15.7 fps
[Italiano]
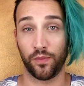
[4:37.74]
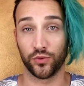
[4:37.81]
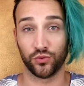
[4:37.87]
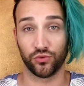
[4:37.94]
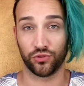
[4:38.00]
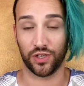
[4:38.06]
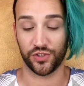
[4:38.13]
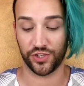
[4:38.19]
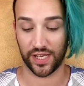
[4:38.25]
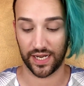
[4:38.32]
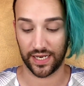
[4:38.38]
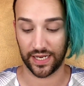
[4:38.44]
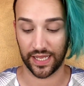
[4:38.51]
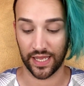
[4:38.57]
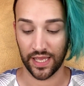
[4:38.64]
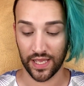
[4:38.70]
ho potuto
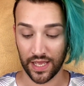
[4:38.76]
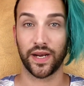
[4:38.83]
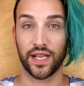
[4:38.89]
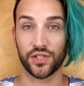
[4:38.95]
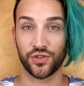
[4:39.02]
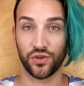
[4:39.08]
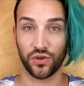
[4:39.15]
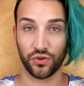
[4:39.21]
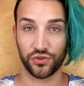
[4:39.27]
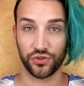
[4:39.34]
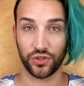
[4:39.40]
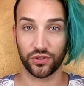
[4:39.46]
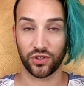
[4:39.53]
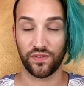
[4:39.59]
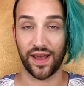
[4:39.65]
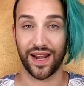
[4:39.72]
lasciarle lì, perché sono
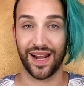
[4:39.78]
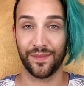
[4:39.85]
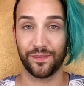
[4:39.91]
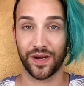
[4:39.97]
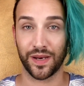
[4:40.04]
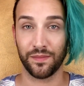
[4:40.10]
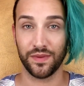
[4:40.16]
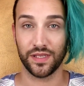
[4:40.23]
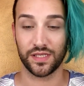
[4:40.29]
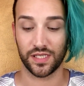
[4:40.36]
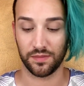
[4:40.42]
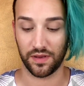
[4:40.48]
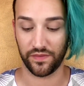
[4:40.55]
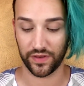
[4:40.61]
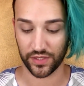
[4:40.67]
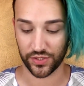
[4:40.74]
riuscito a trovare la
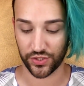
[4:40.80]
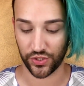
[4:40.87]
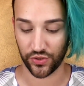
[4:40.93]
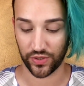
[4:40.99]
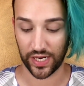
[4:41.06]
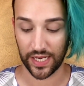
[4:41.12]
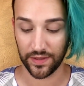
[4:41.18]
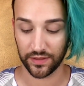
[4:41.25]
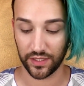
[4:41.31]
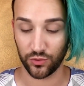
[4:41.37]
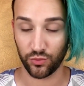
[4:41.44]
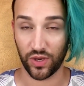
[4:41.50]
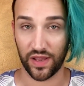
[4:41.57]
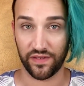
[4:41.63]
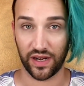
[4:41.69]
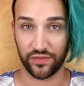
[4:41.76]
primissima versione di
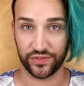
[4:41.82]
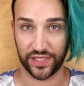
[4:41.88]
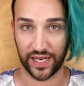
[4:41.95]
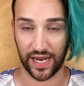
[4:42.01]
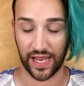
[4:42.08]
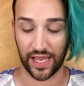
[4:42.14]
Due Ever After